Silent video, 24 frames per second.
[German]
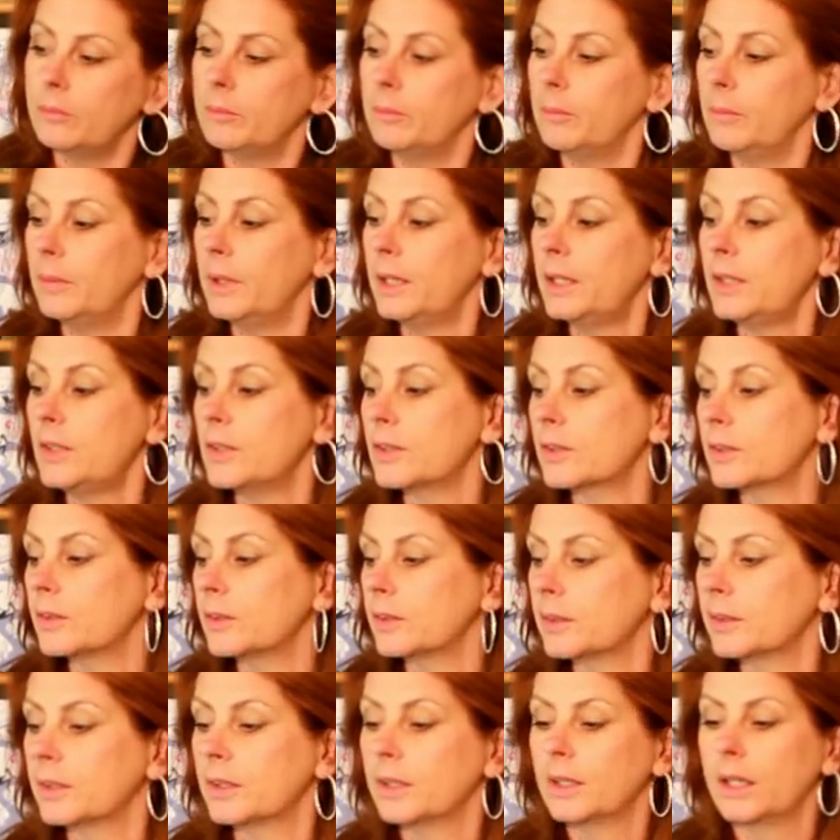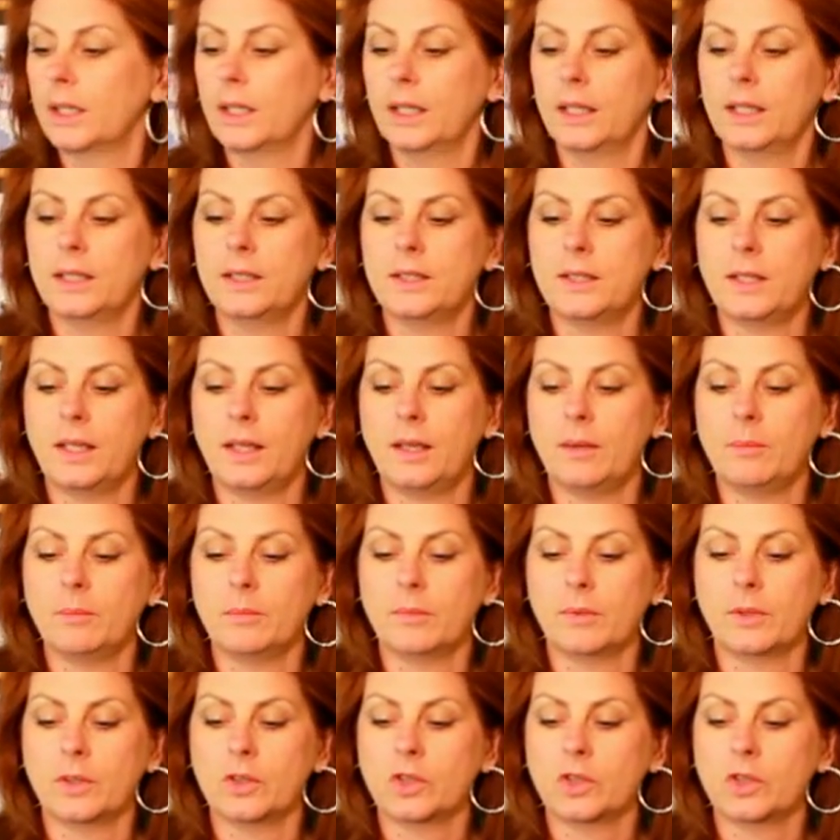mit dem